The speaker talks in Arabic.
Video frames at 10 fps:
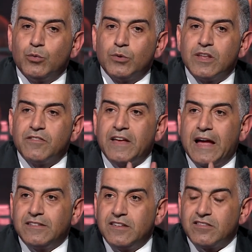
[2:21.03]
وده في
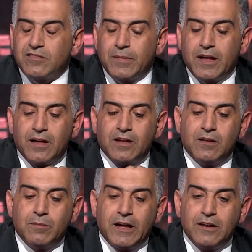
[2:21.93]
حديث مع
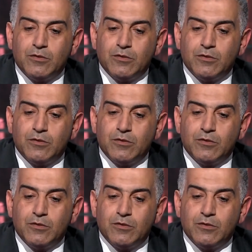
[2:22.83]
معالي